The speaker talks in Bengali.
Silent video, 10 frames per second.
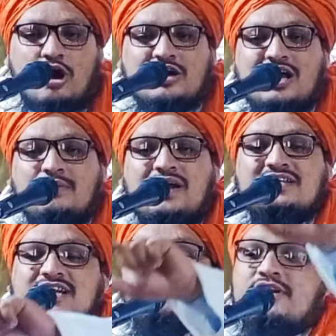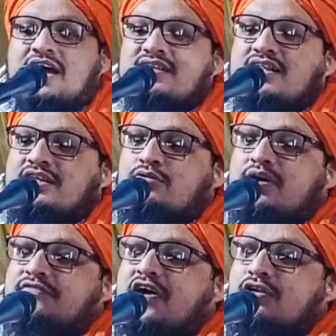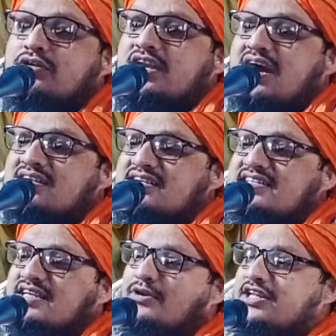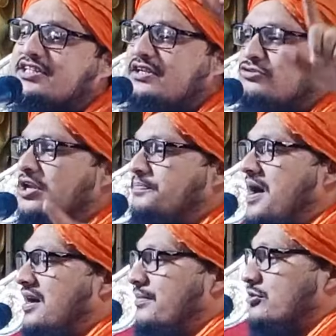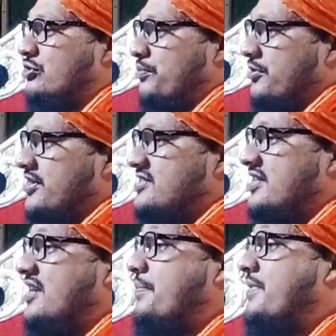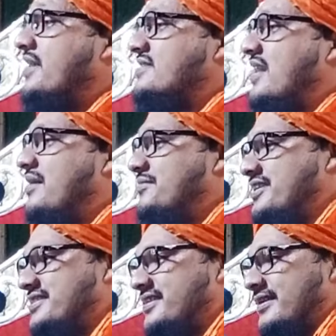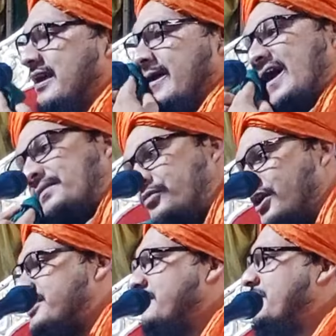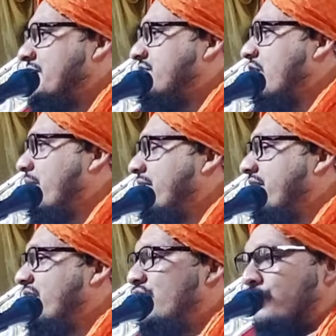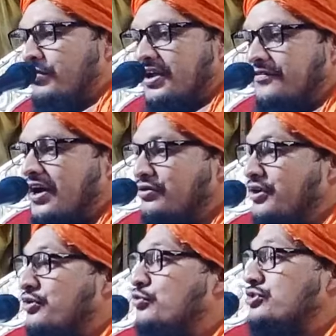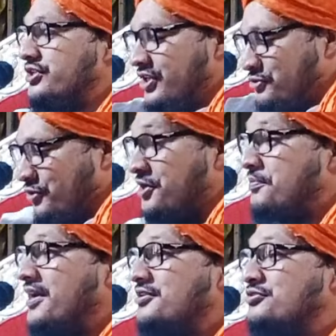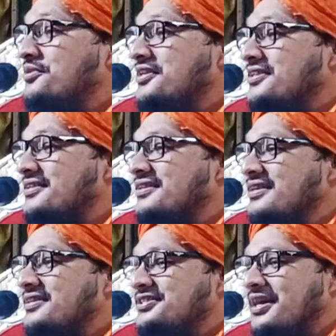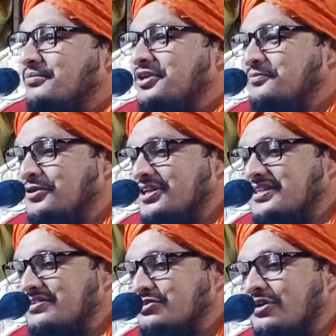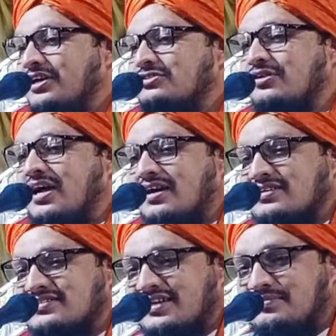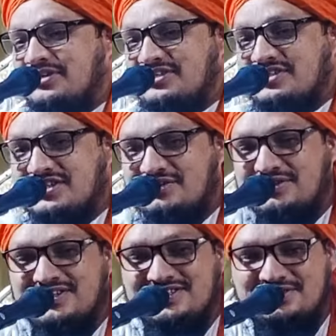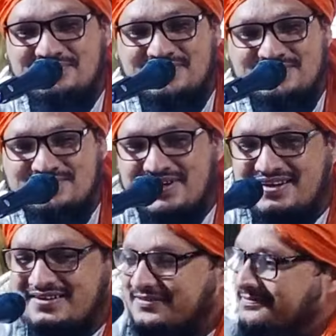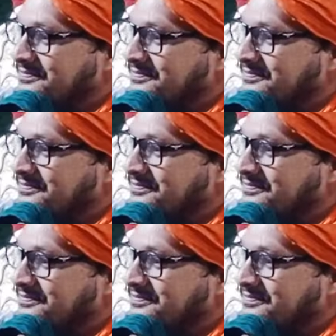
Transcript: সকালবেলা যেমনই হাজরাতে উমারে ফারুকের খাজিন এসে বলেছেন রসুলে পাক আমার স্বপ্ন দিয়েছিলেন আপনাকে সালাম দিয়েছেন আর বলেছেন বৃষ্টি হবে উমারে ফারুকের খুশিতে চোখের পানি জমিনে যেমনই পড়েছেন সঙ্গে সঙ্গে আকাশ থেকে বৃষ্টি চালু হয়েছে জোরে বলুন সুফান